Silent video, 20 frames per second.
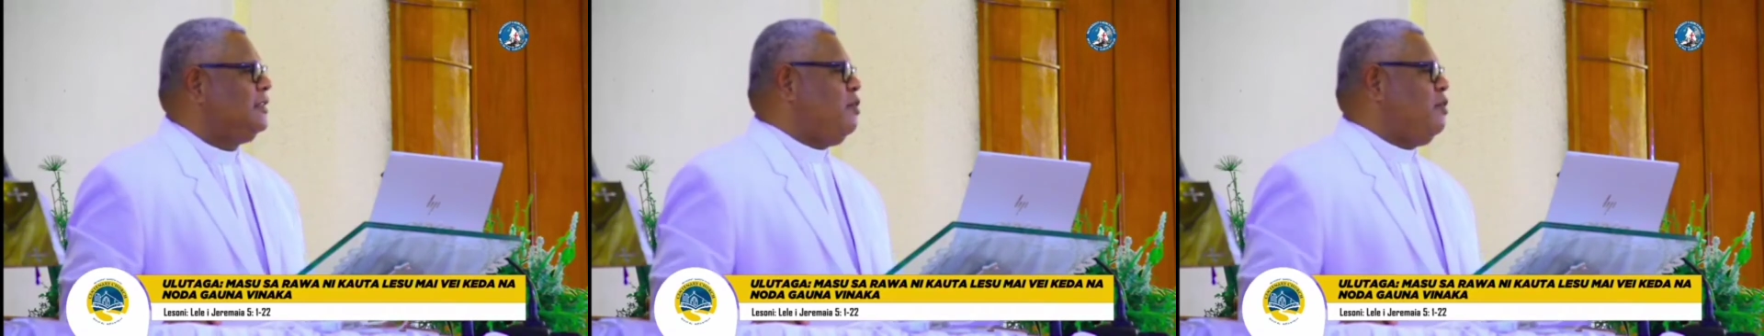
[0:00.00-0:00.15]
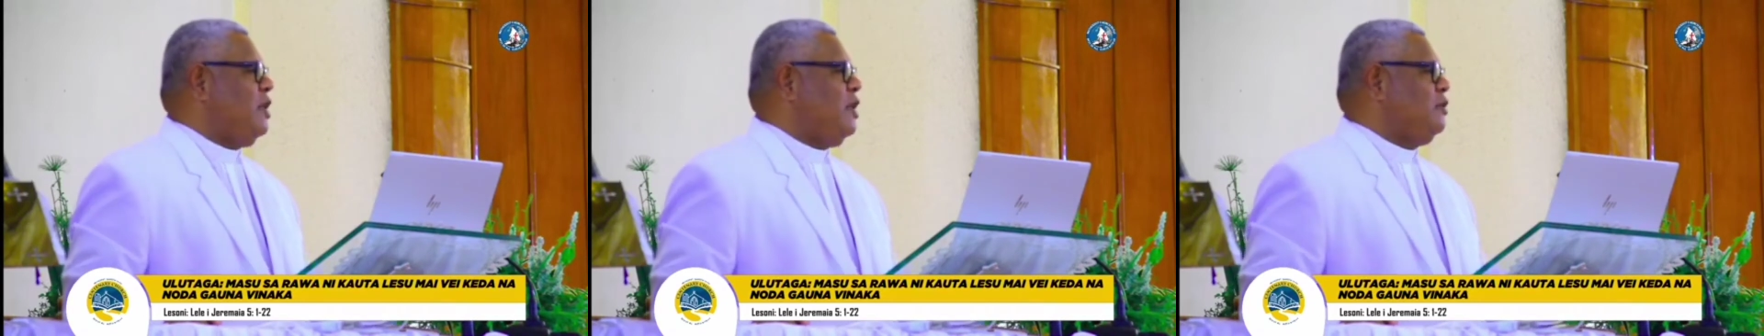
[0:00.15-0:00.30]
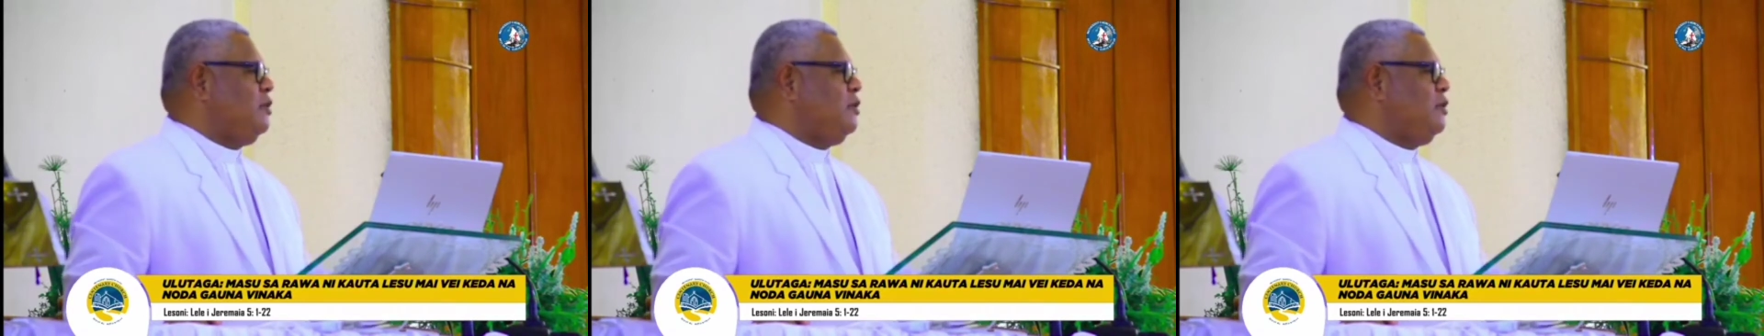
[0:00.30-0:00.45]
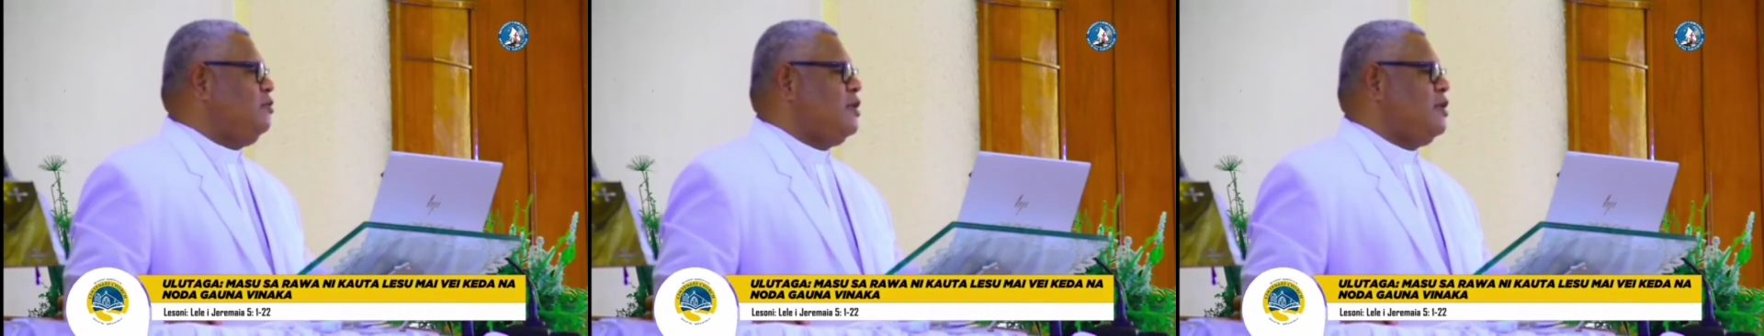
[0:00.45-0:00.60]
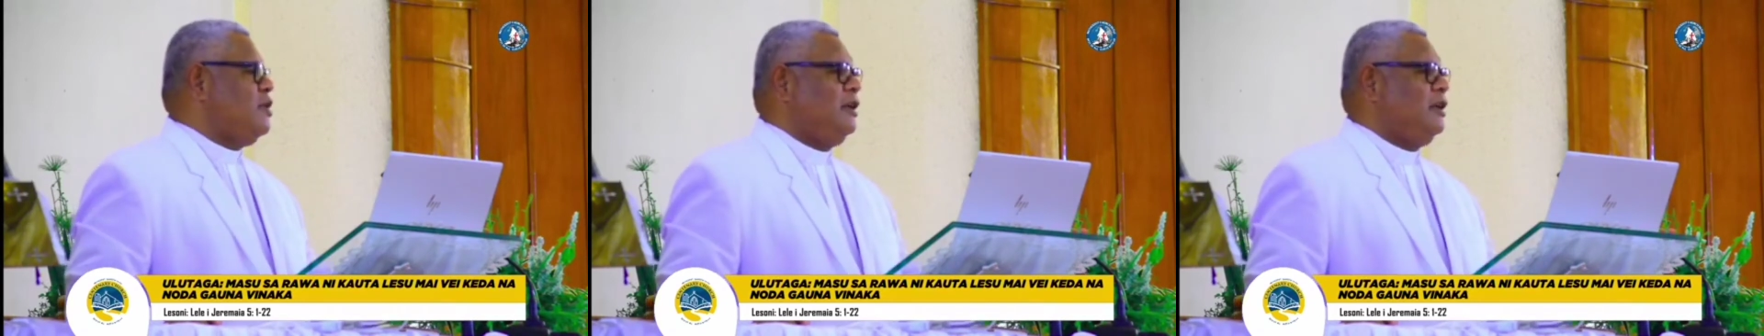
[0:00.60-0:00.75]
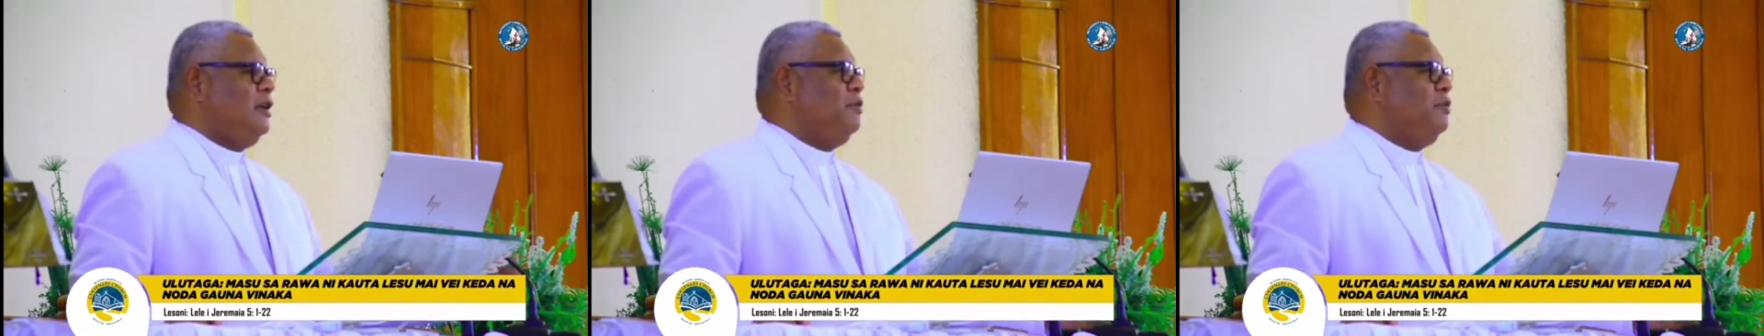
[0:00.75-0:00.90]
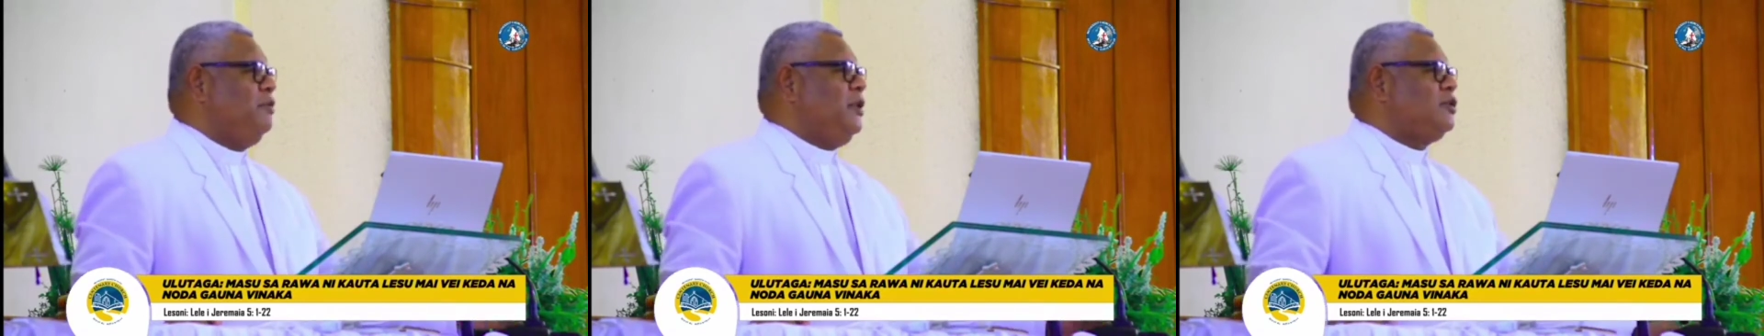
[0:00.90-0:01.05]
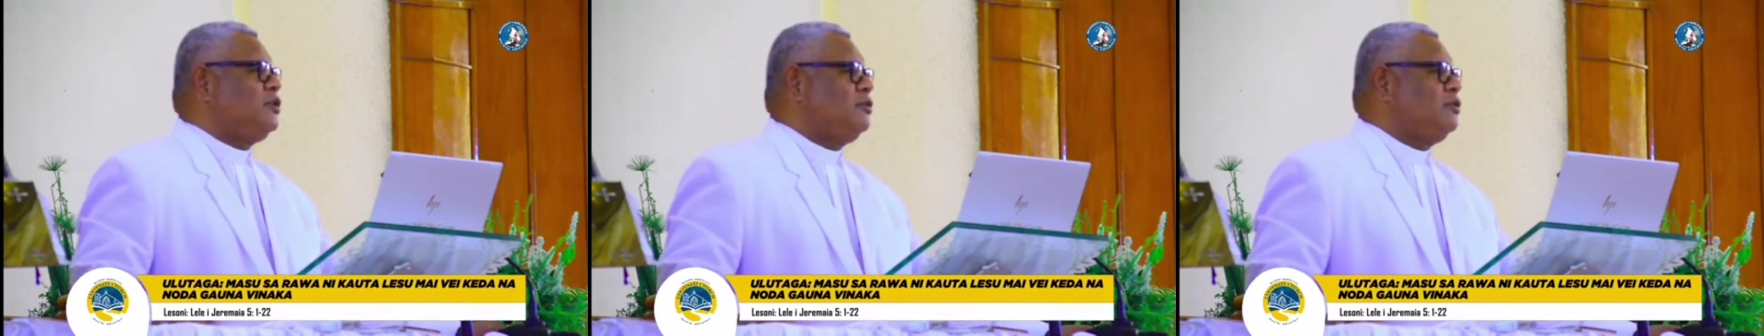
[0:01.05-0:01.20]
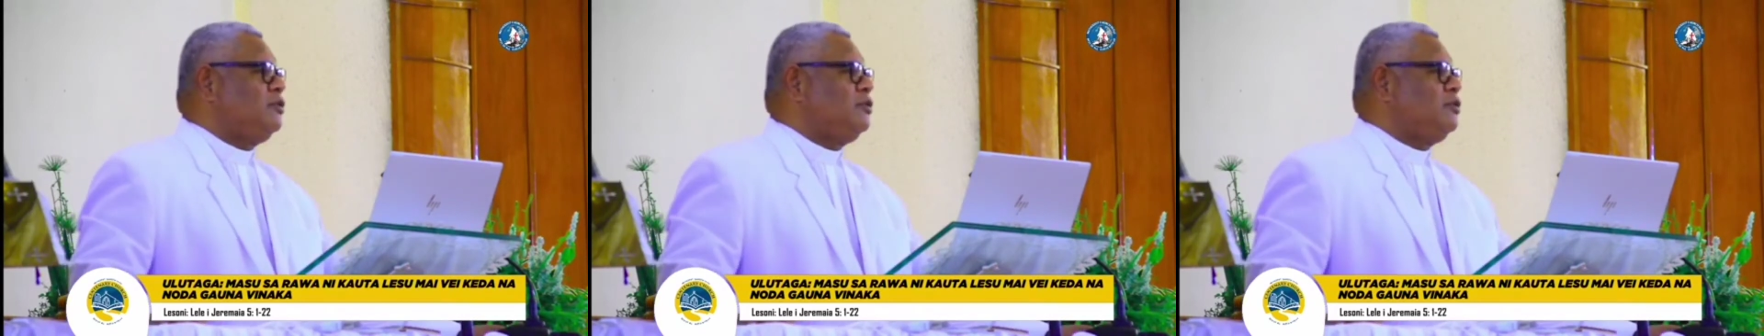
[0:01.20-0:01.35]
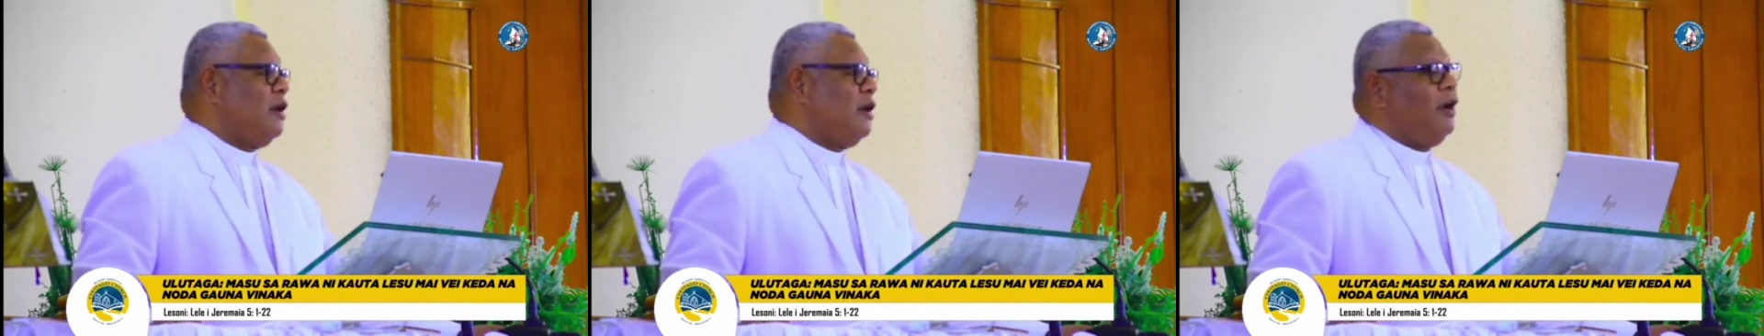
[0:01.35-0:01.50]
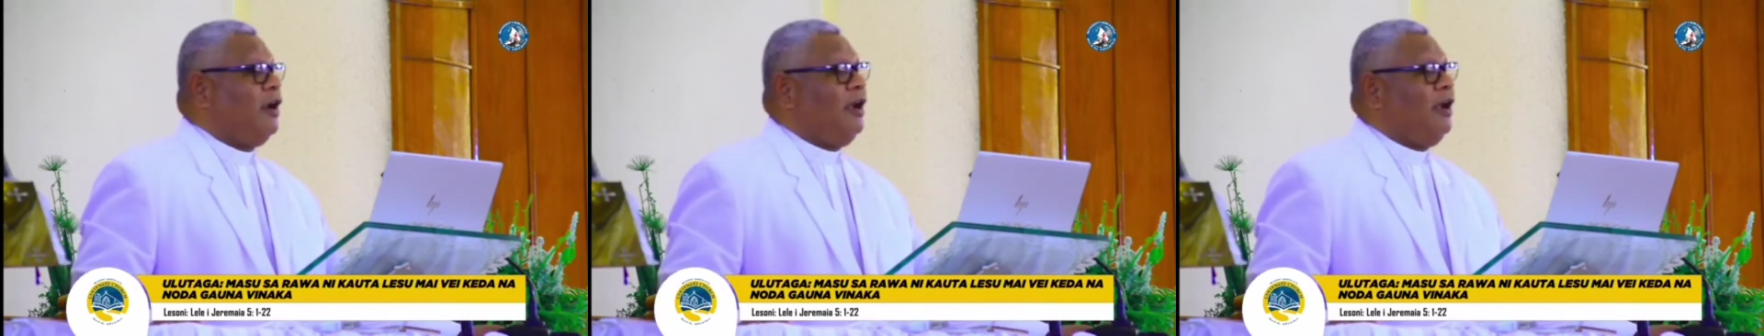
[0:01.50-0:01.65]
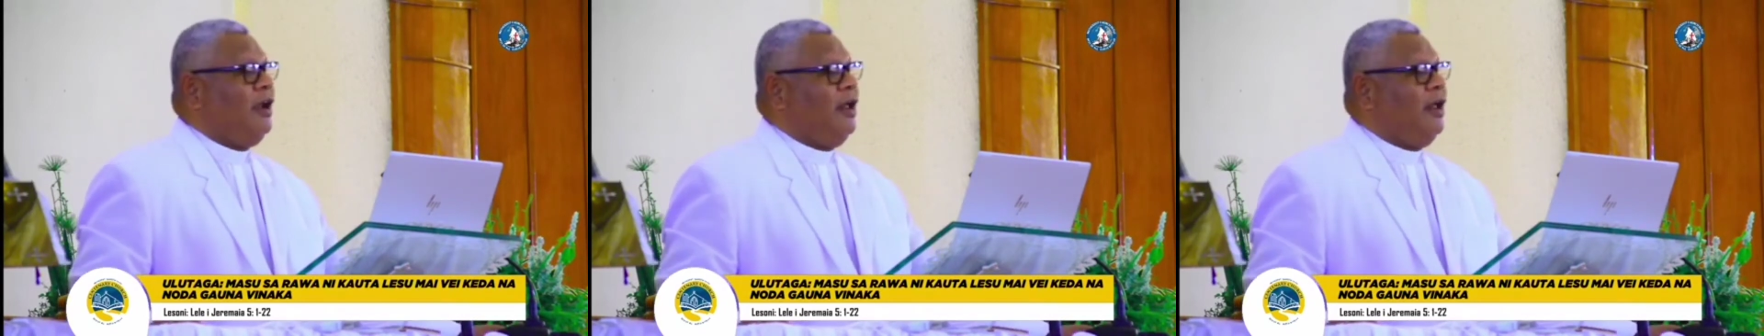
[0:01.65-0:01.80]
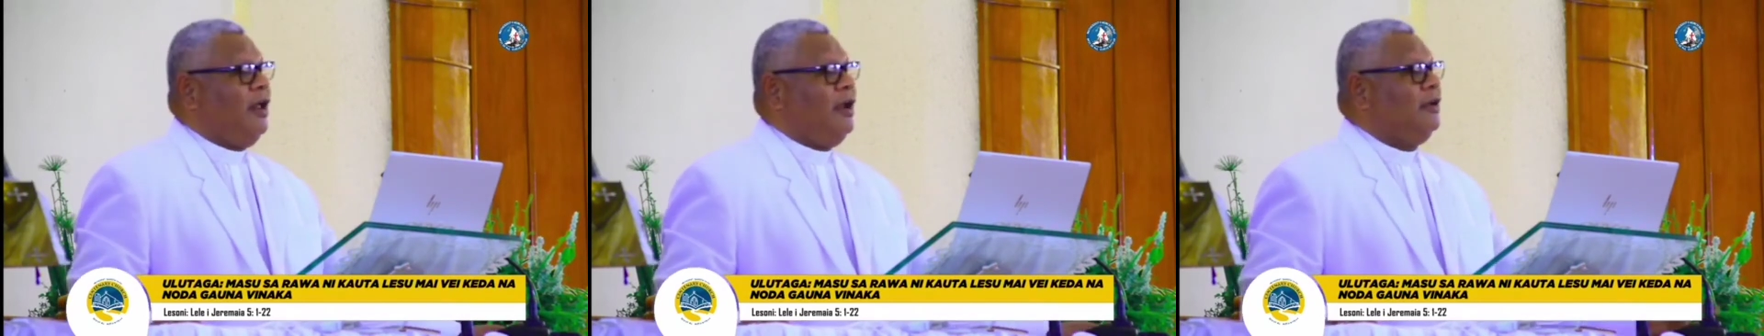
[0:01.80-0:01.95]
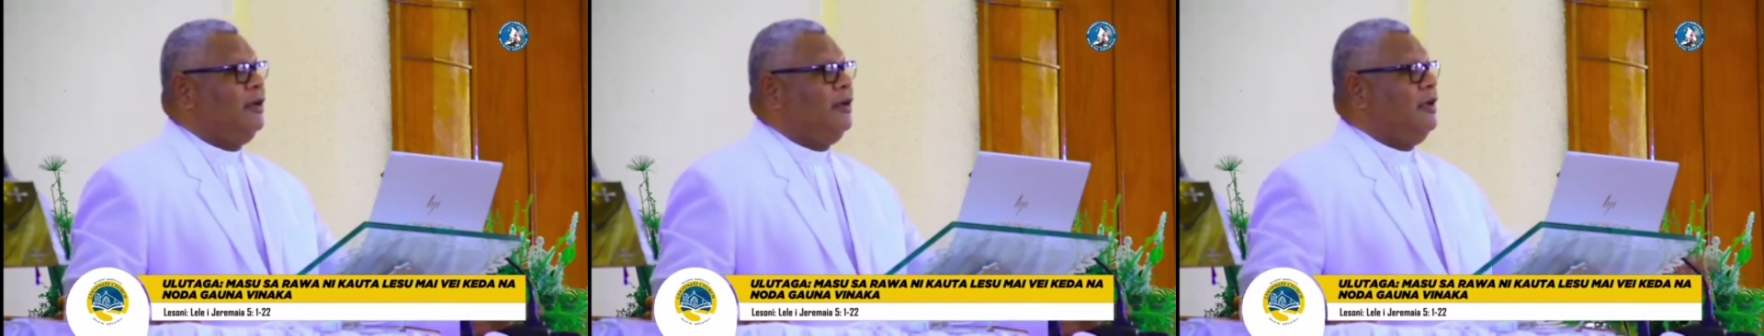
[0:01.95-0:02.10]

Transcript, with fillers: senga bangan tua ni na besok tak nona